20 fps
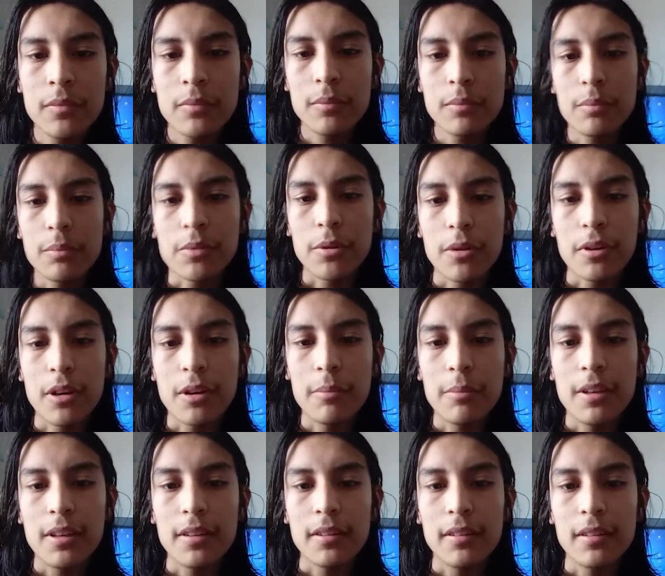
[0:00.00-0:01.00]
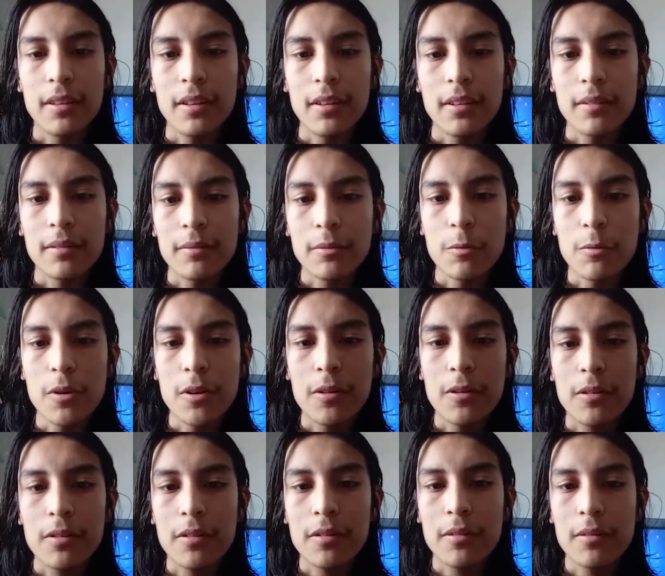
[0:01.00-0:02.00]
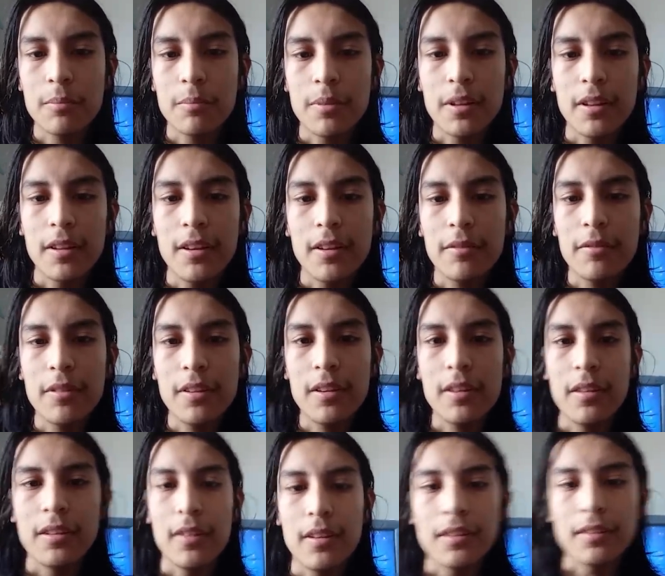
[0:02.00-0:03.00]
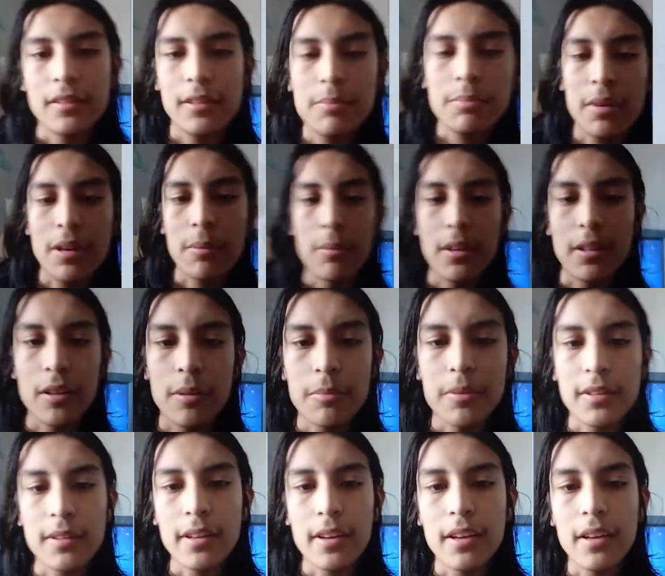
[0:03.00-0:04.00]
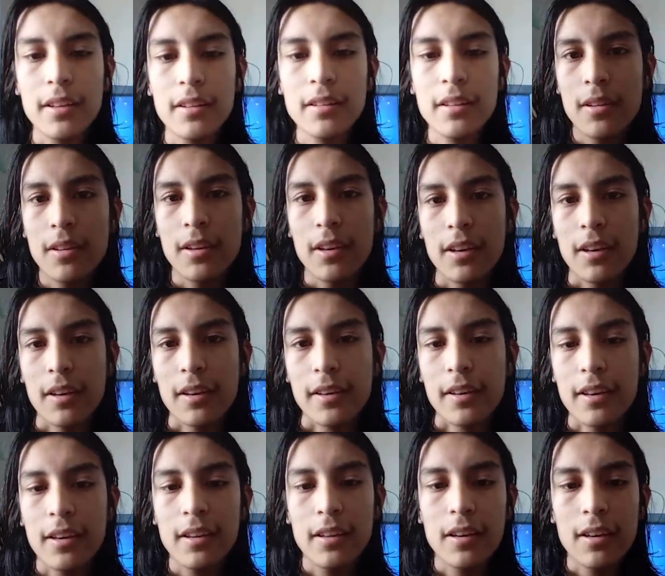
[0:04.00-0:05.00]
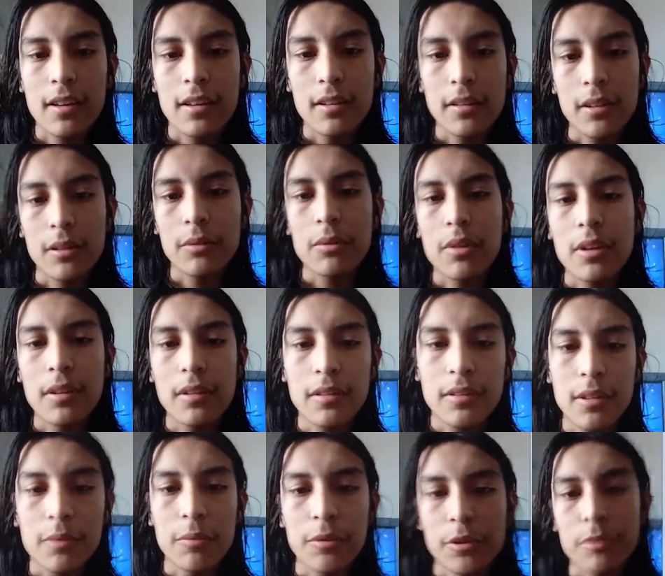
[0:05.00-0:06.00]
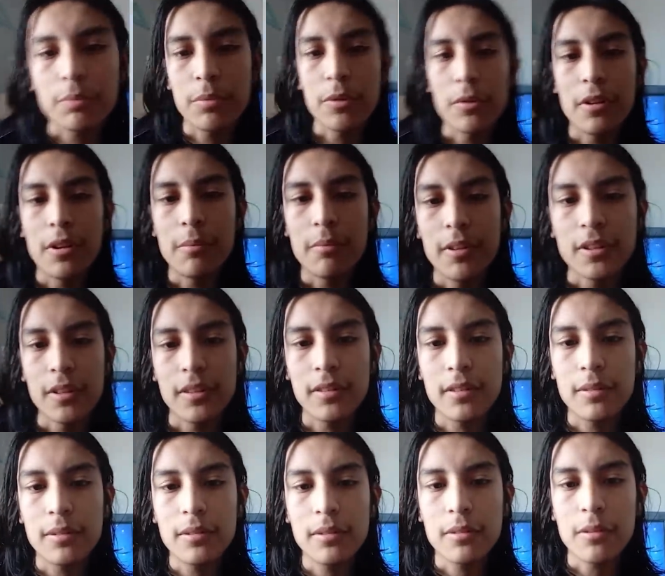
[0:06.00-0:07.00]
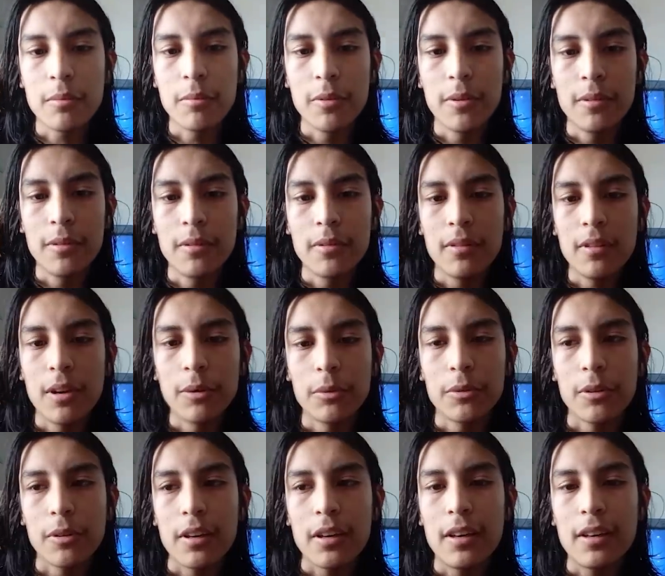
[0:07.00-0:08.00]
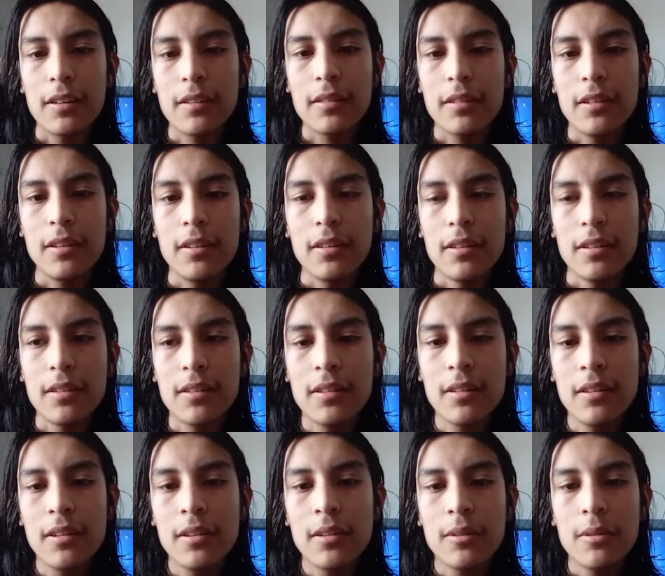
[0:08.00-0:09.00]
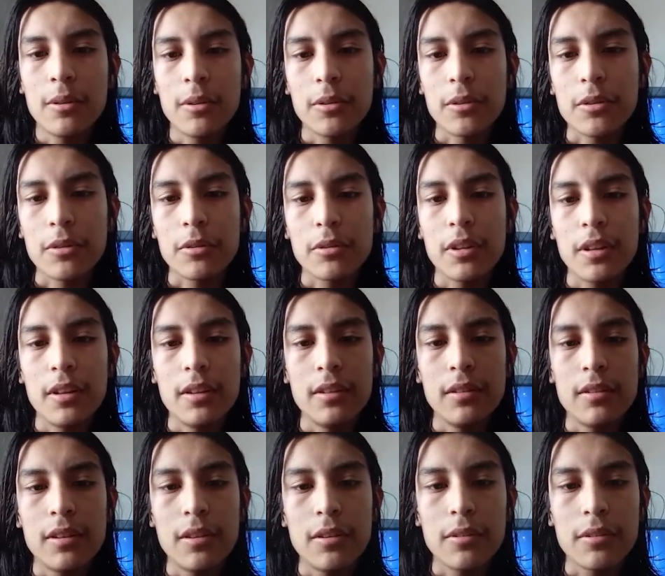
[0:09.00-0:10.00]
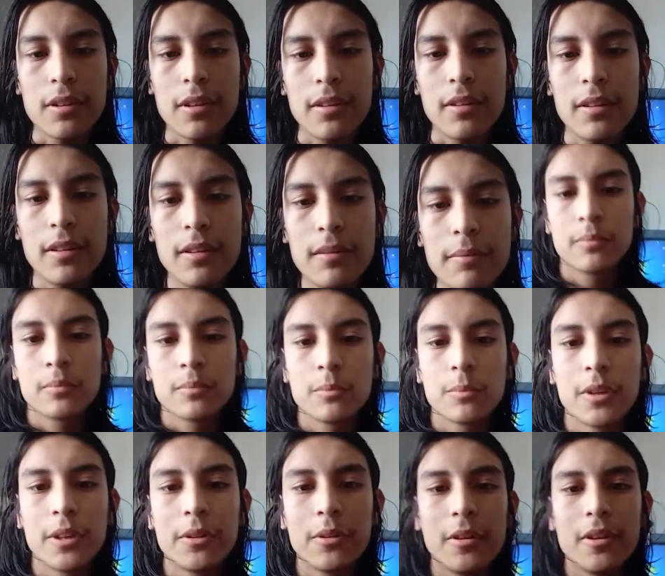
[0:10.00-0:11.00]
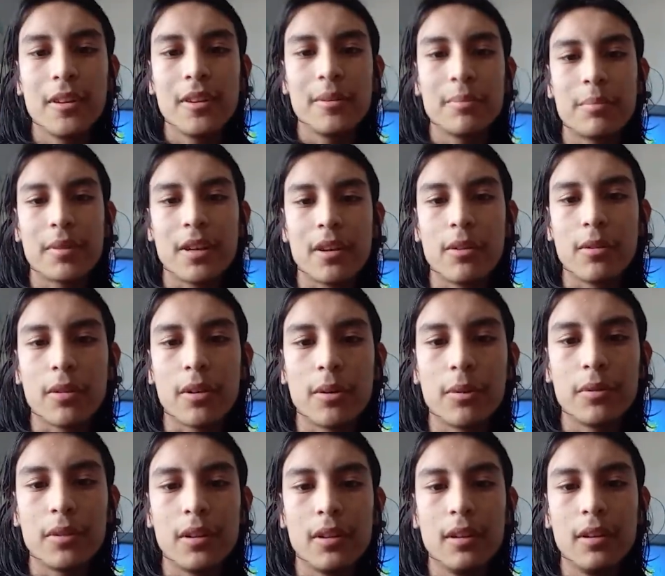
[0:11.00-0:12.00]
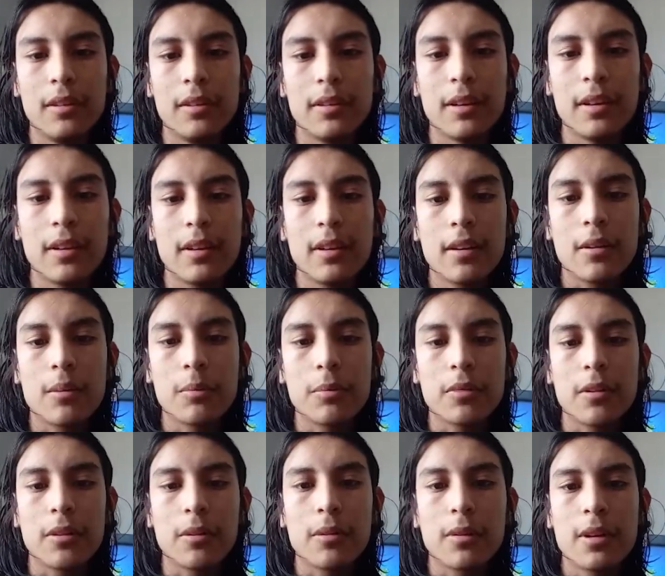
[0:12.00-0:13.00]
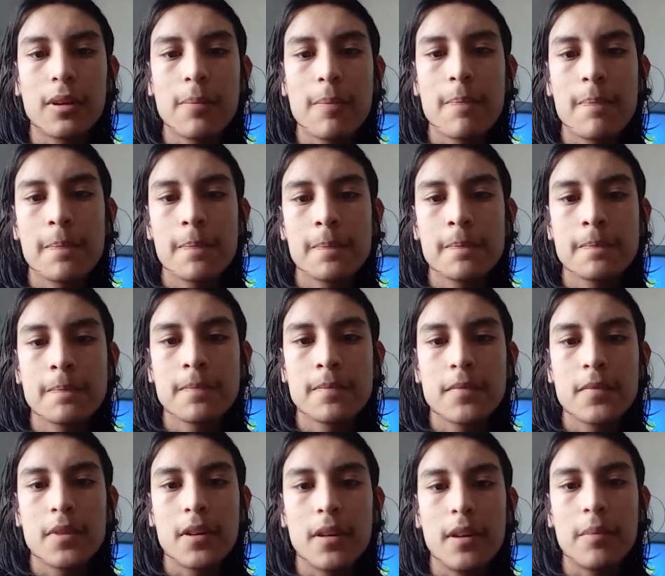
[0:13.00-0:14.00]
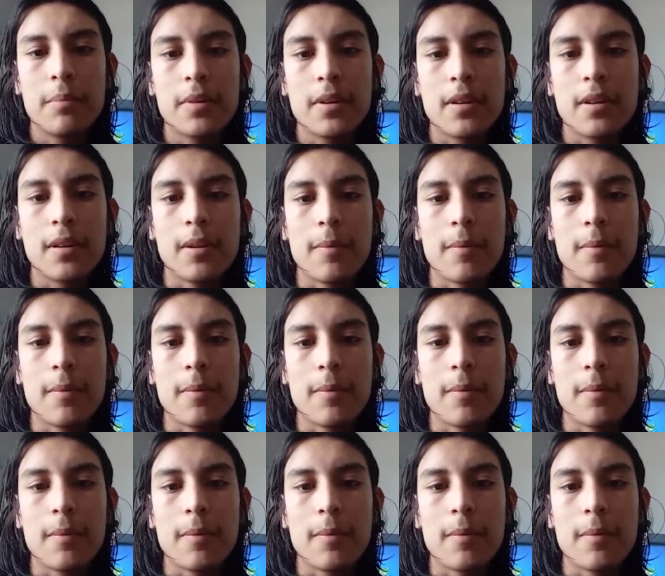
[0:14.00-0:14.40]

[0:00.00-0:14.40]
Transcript: programas de Word, PDF y así para mandar mis tareas. En la carrera de arquitectura necesitamos programas como AutoCAD y otros de diseño 3D. Bueno, y para lo que utilizaría la computadora sería para